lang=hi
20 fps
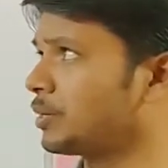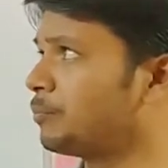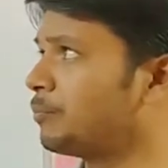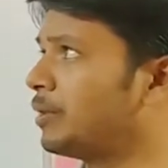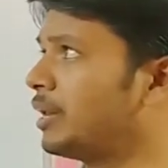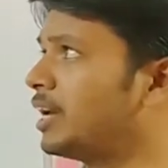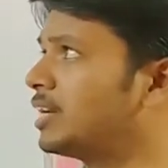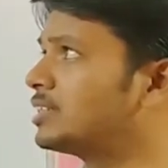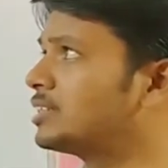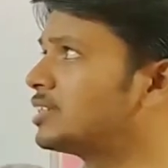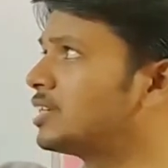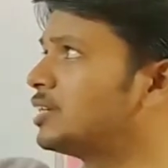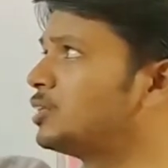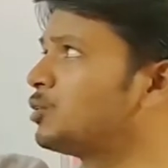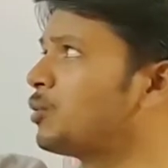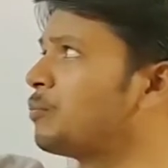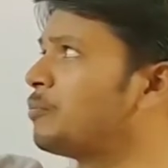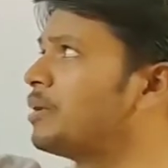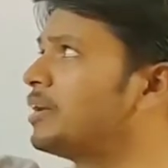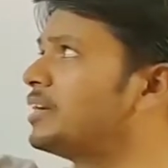ब्रिक्स की
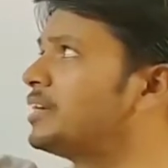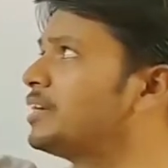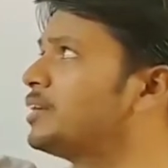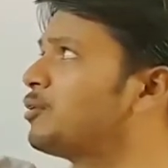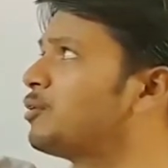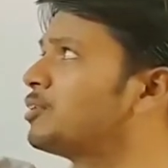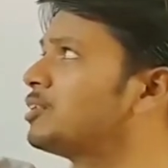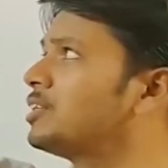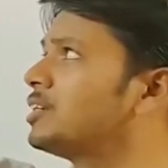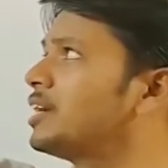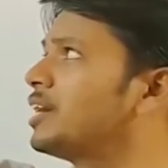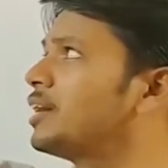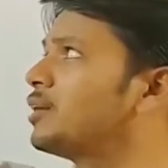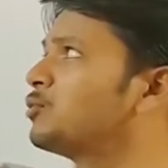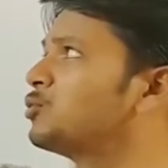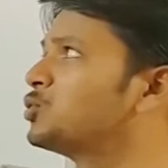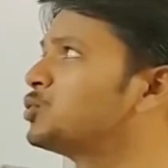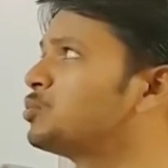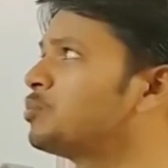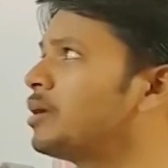जो मिट्टी होती है
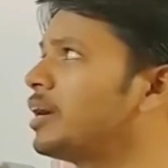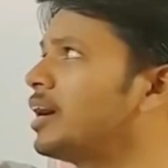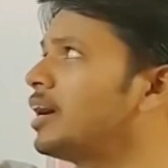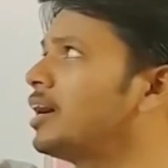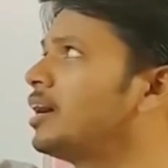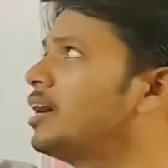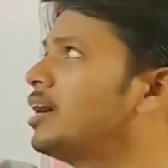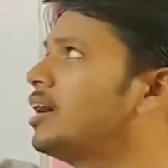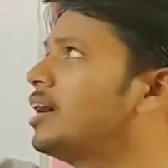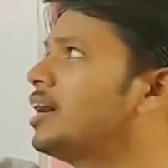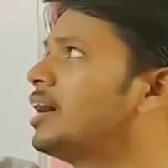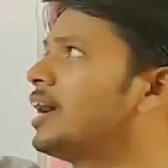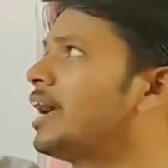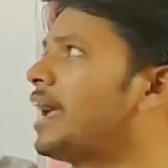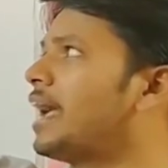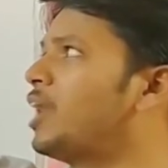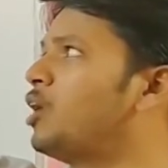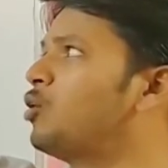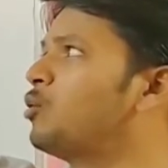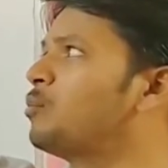उसमें
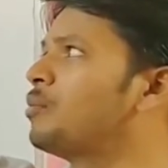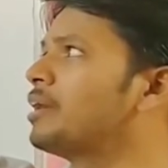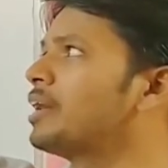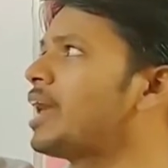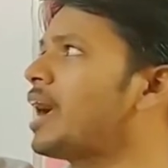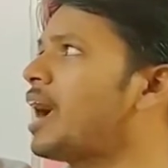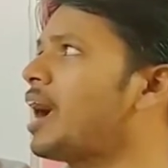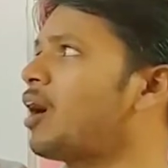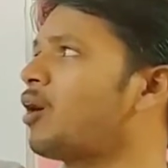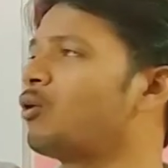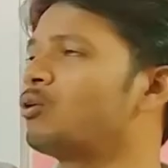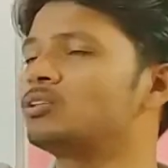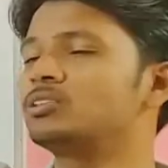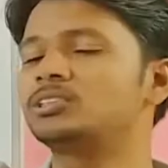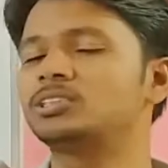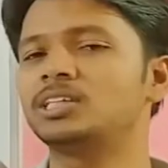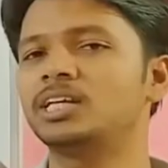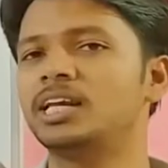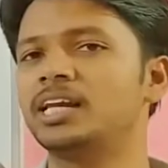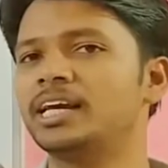एल्यूमिना और
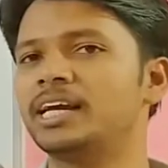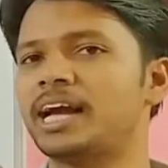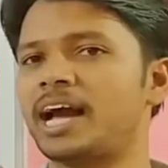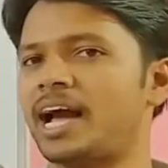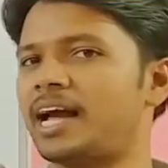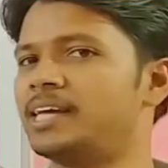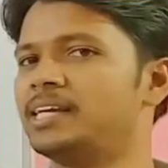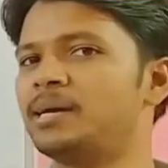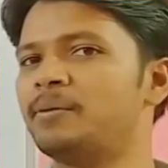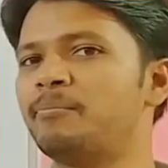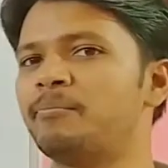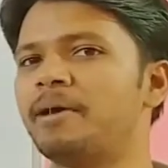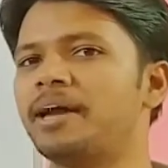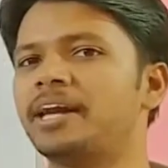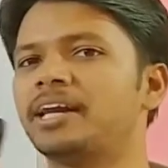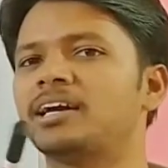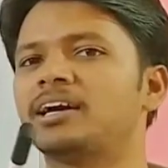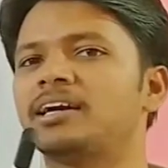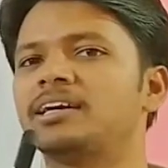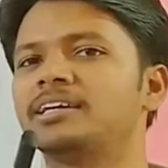सिलिका ये
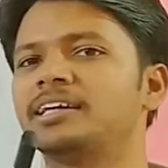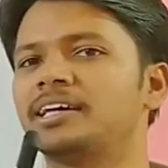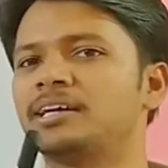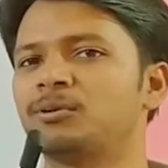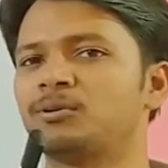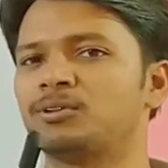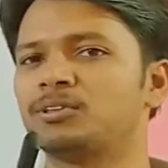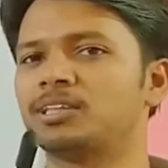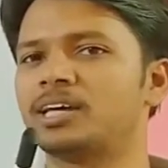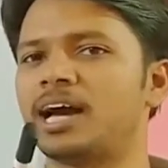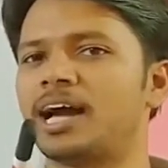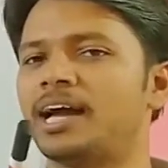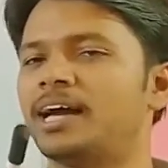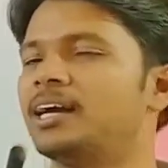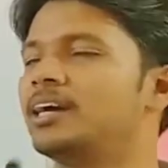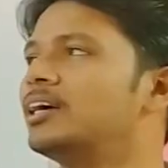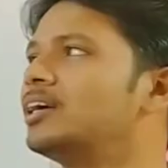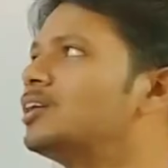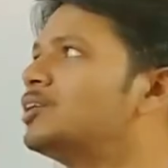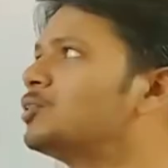मेन कंटेंट होता है
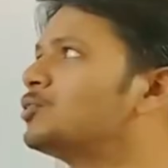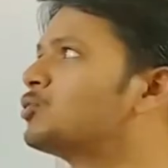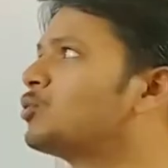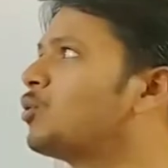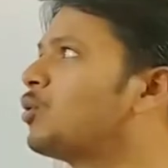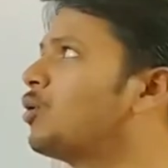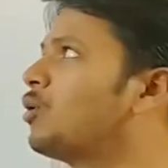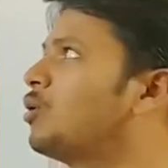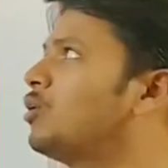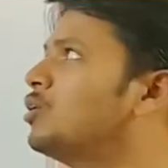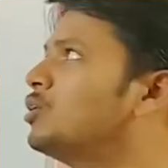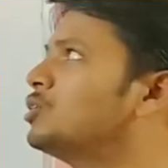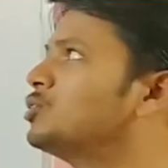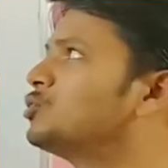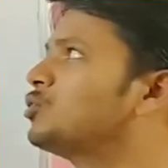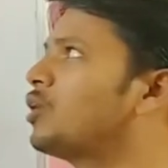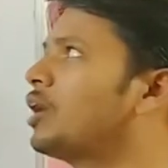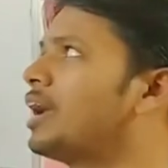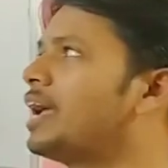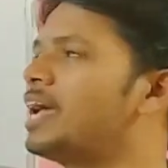तो
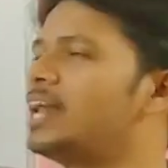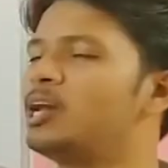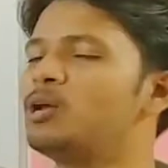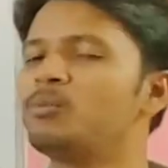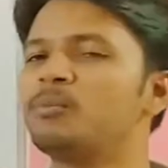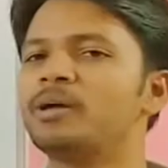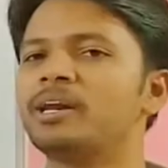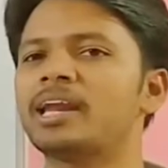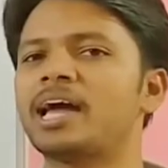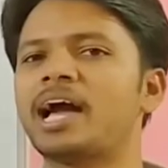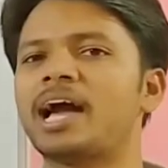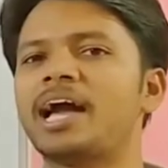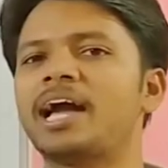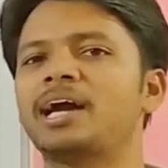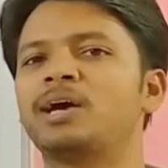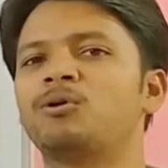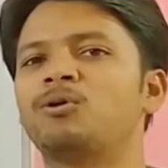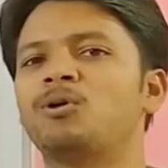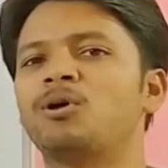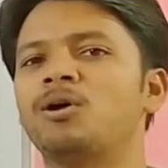जो एल्यूमिना
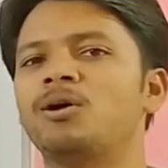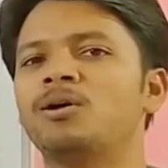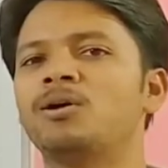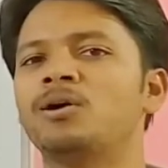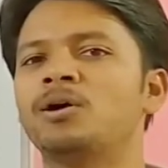है वो